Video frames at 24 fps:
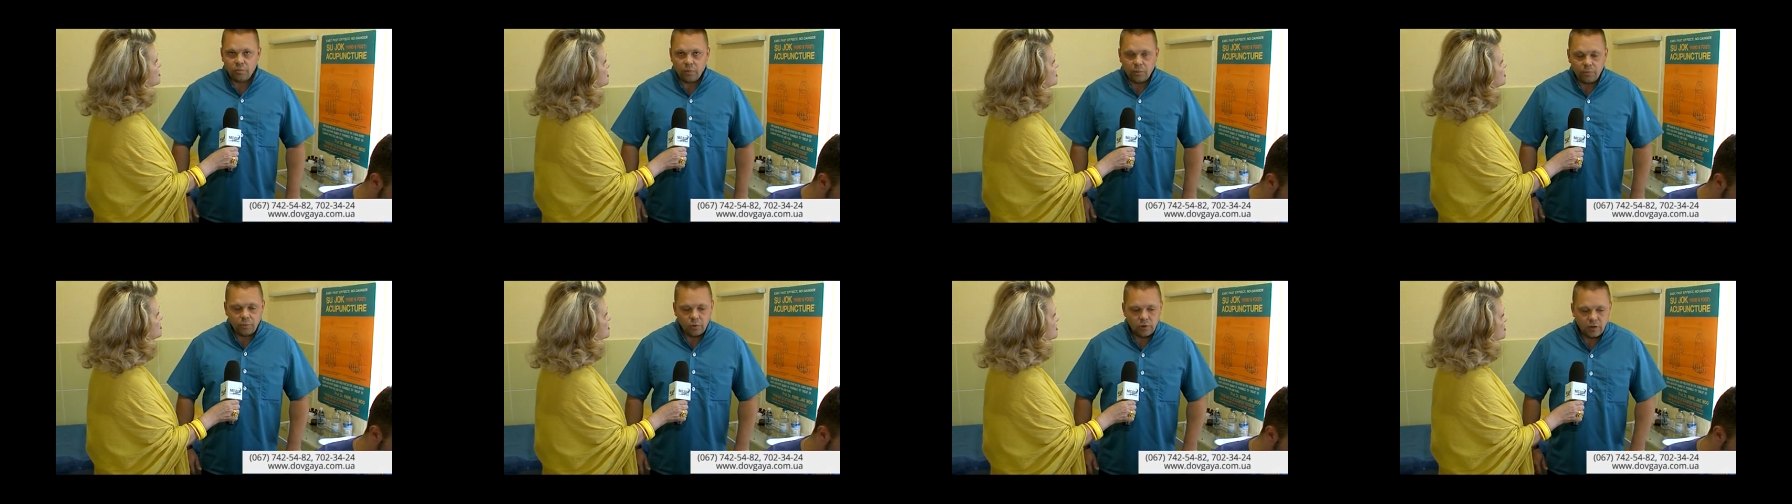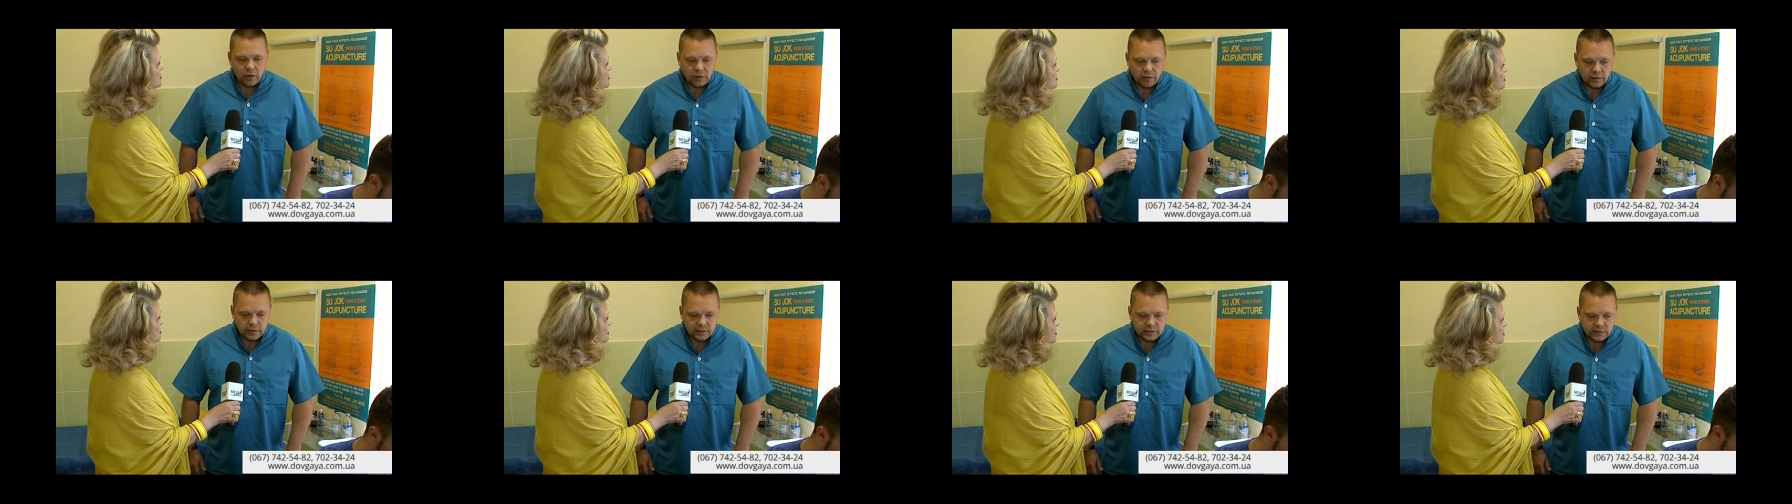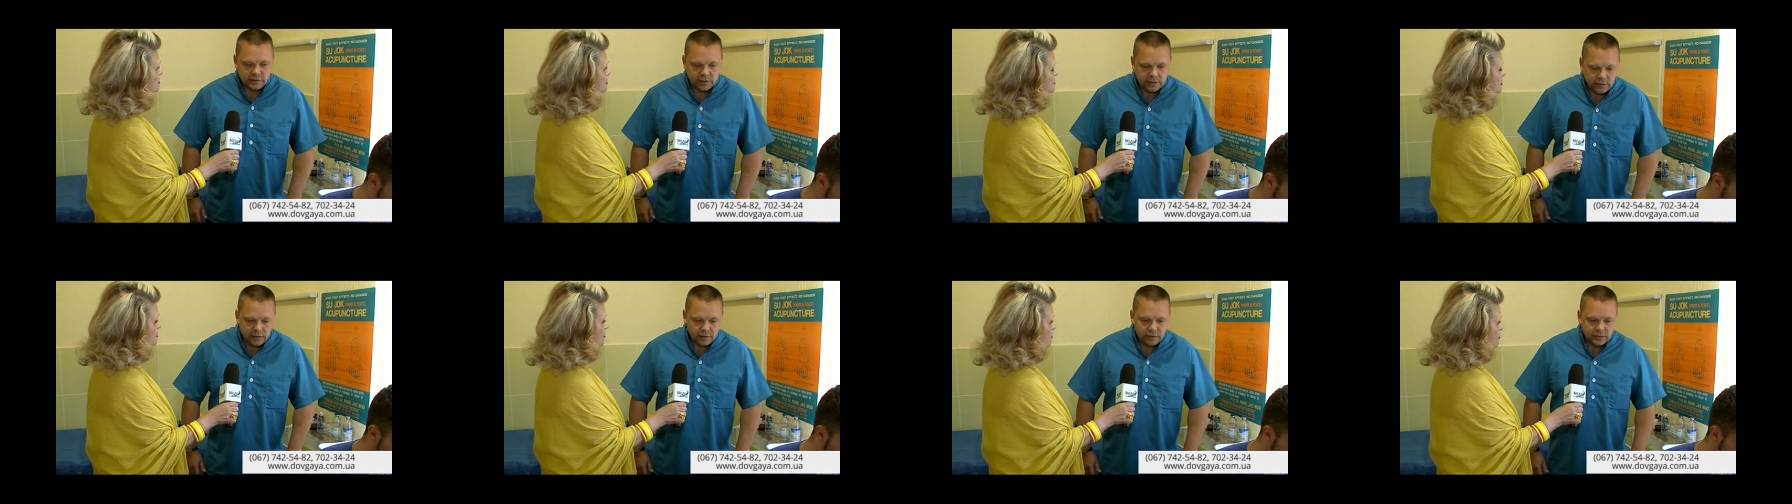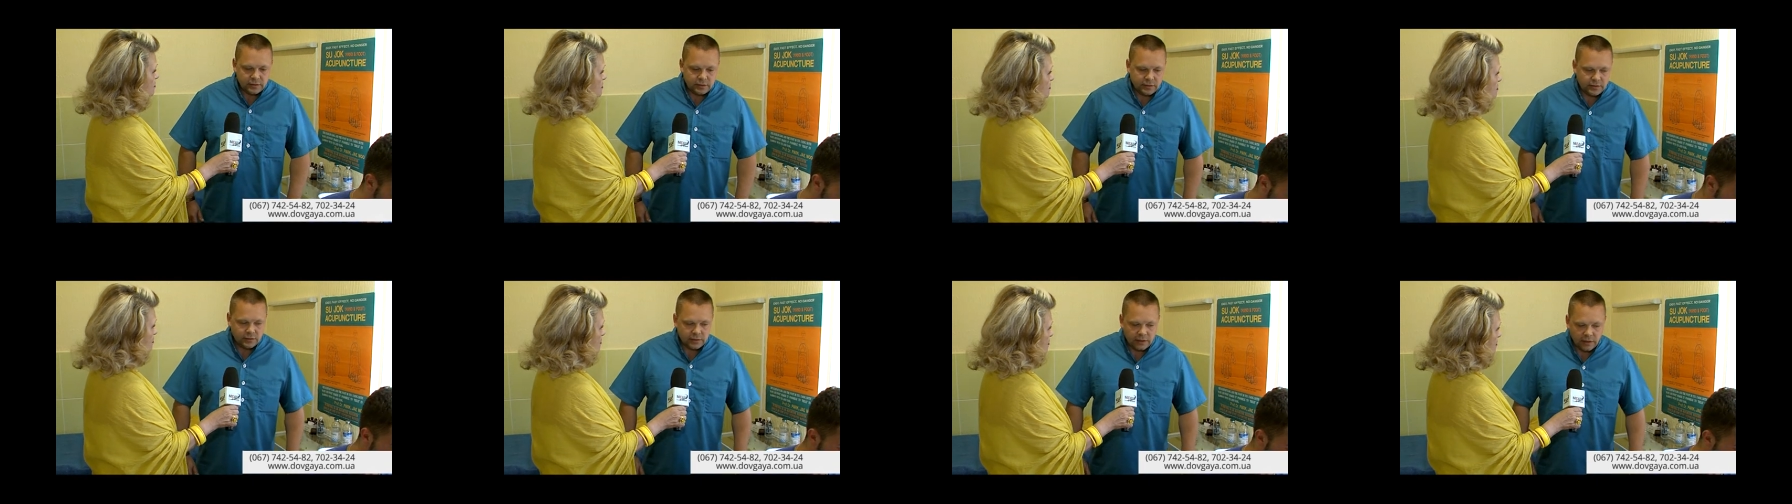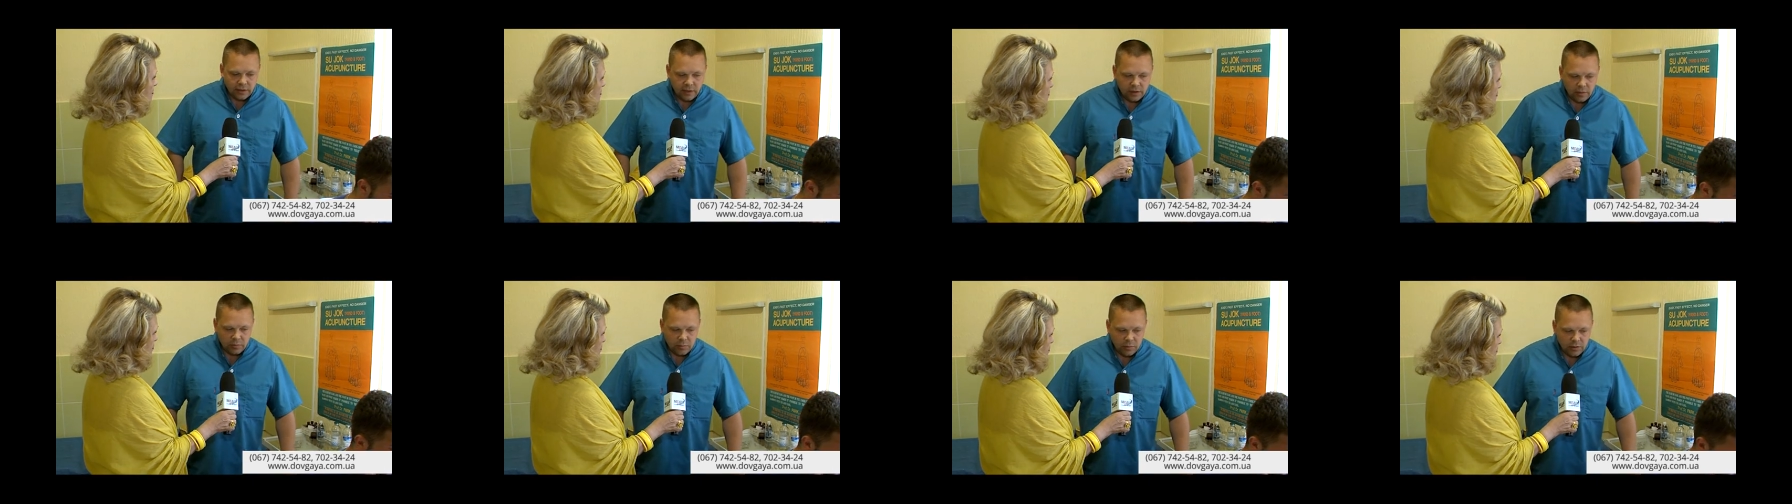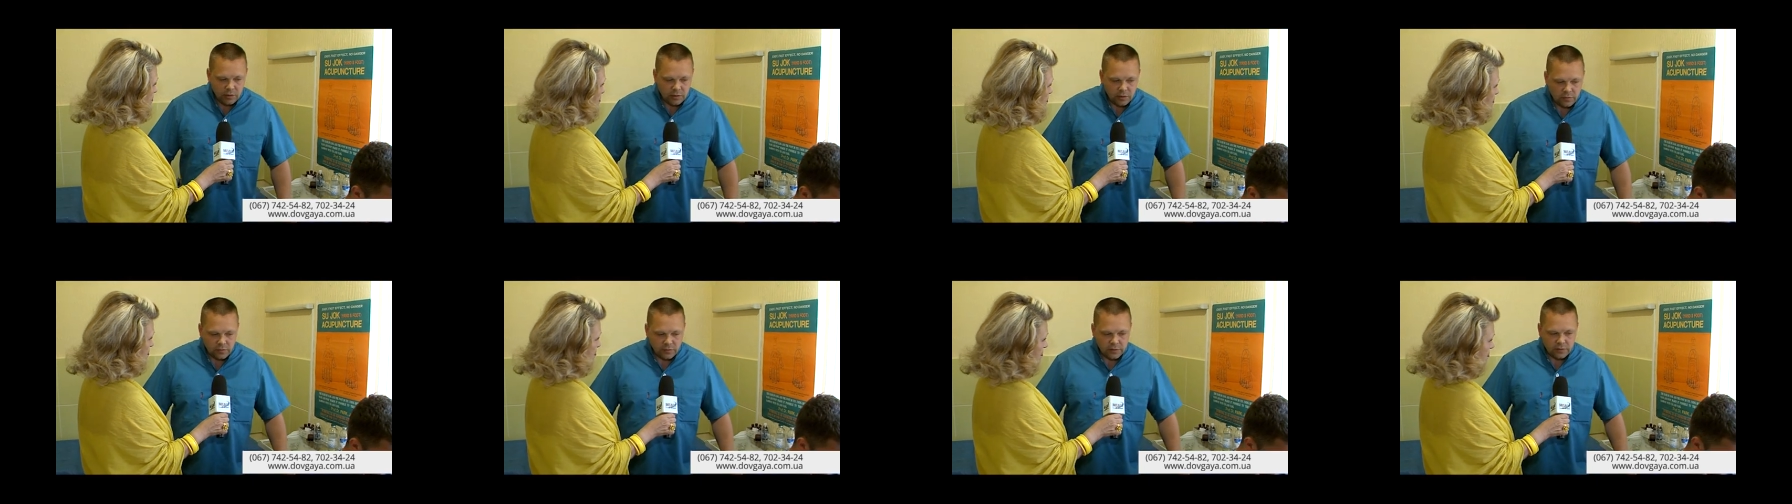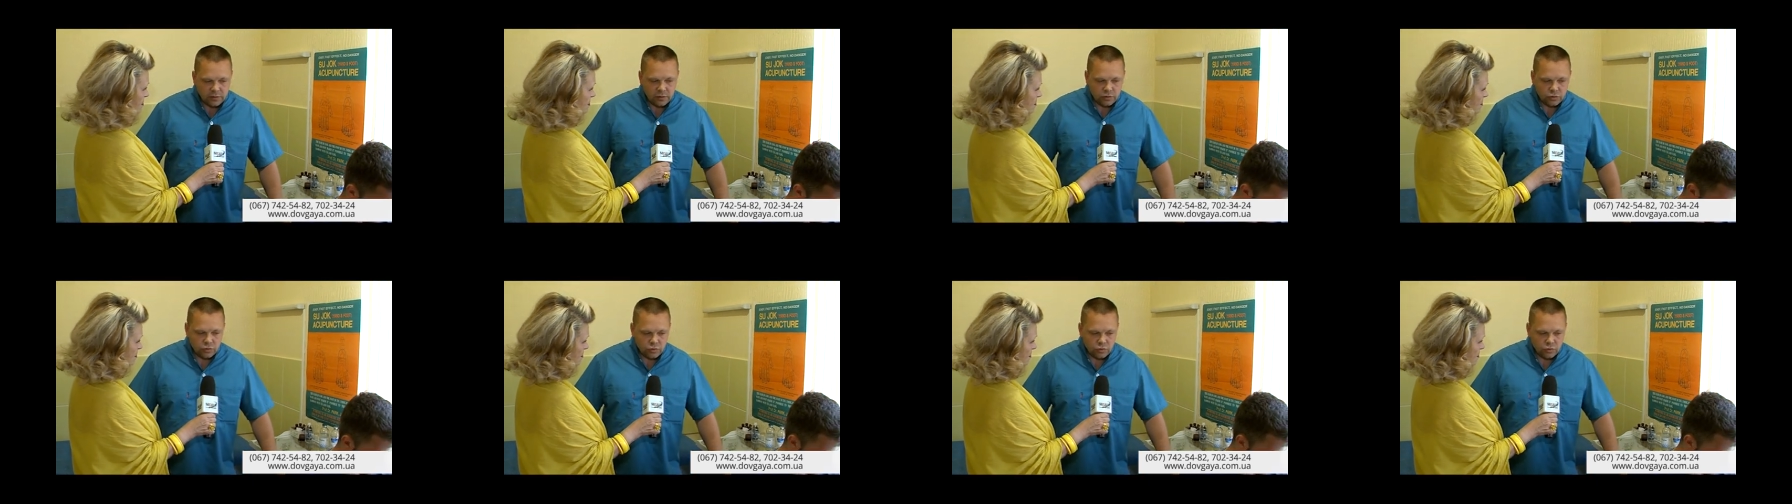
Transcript: популярность. Один из таких методов это